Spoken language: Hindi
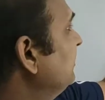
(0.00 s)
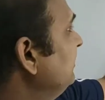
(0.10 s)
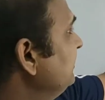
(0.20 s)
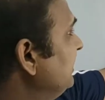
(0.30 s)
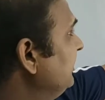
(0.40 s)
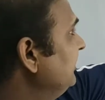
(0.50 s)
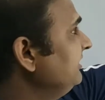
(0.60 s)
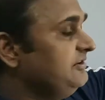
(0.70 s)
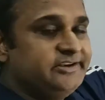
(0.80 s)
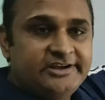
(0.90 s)
करने जा रहे
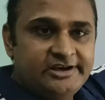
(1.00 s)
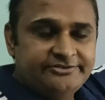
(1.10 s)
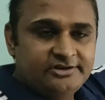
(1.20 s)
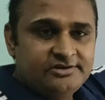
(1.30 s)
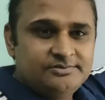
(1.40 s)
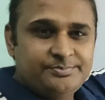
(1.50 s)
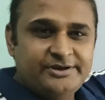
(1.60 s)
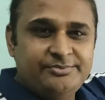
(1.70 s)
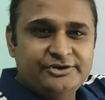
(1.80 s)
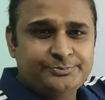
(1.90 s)
हैं इंटीग्रेशन
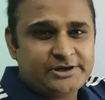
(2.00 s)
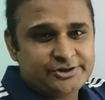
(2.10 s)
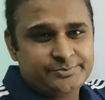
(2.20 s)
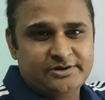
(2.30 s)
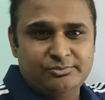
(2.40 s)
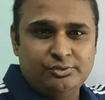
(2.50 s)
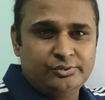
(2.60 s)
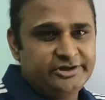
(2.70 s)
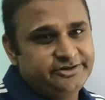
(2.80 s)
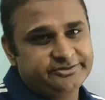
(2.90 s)
प्रीवियस पार्ट पर हम
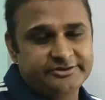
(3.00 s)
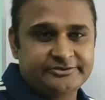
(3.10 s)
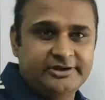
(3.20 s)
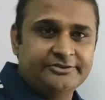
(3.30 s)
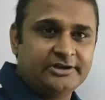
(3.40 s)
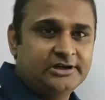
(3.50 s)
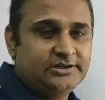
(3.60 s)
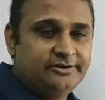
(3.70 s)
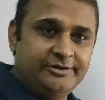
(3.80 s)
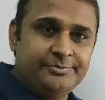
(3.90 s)
लोगों ने डिस्कस किया था
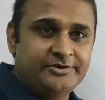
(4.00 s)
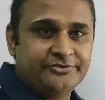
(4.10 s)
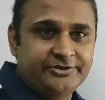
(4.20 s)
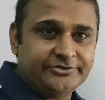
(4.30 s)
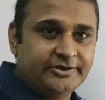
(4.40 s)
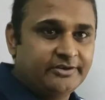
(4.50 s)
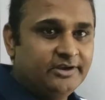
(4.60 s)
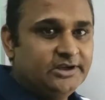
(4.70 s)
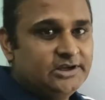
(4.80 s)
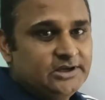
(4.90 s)
डिफ्रेंसिएशन
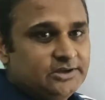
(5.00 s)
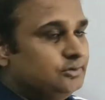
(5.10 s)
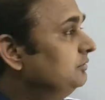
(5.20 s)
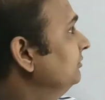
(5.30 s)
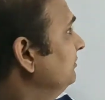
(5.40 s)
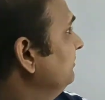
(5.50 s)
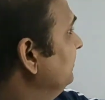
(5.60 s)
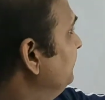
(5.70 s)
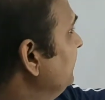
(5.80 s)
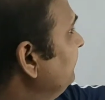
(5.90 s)
तो
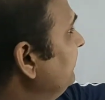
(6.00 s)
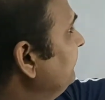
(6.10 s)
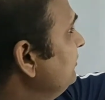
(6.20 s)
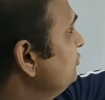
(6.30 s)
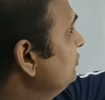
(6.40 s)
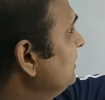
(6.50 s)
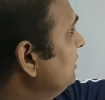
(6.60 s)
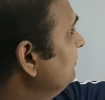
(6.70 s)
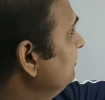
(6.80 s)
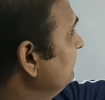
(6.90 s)
डिफ्रेंसिएशन जो
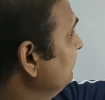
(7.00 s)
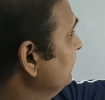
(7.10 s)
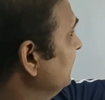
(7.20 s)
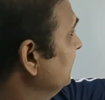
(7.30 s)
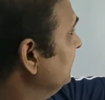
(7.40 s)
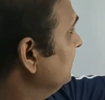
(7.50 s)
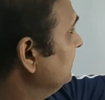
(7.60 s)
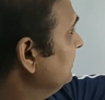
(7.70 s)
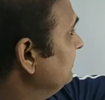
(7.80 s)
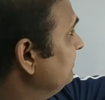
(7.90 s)
था
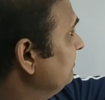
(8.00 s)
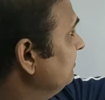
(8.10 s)
आ,